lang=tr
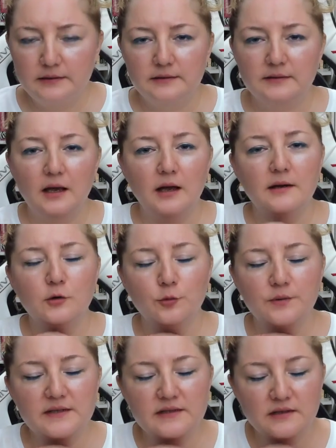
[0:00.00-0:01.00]
Tarih
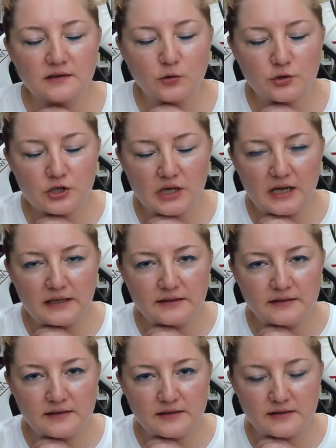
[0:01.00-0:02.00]
Obası hoş
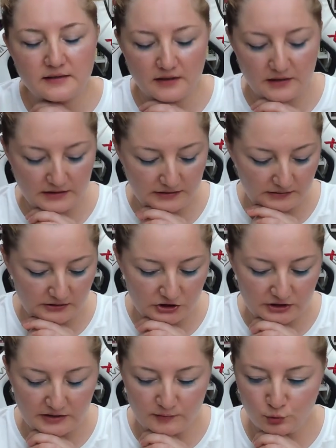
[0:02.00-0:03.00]
geldiniz
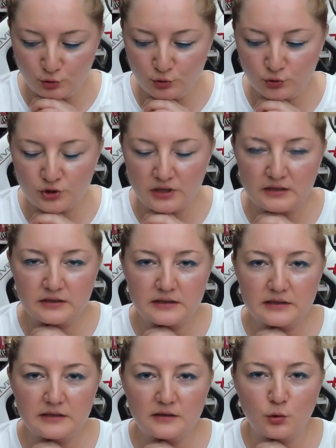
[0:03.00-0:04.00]
arkadaşlar. Bugün
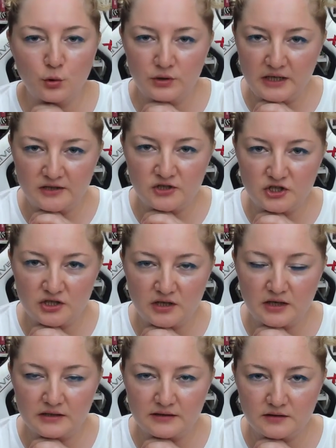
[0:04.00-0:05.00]
özellikle öğrenci
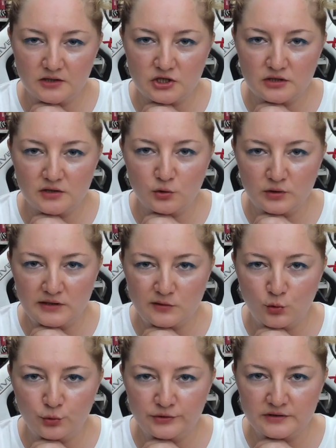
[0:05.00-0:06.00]
arkadaşlara yönelik,
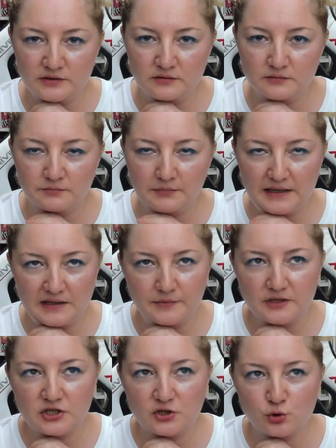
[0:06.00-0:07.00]
onların belli
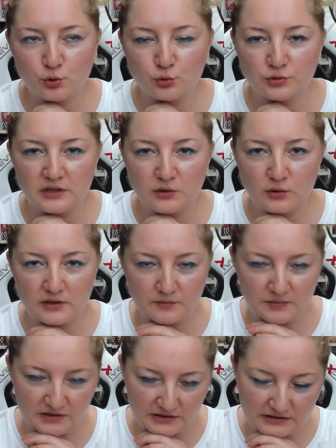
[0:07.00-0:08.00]
başlı sorunlarına yönelik
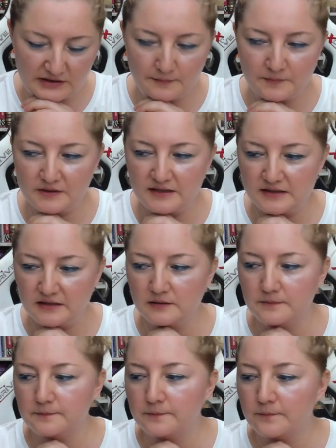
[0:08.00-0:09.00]
bir yayın yapmak istedim.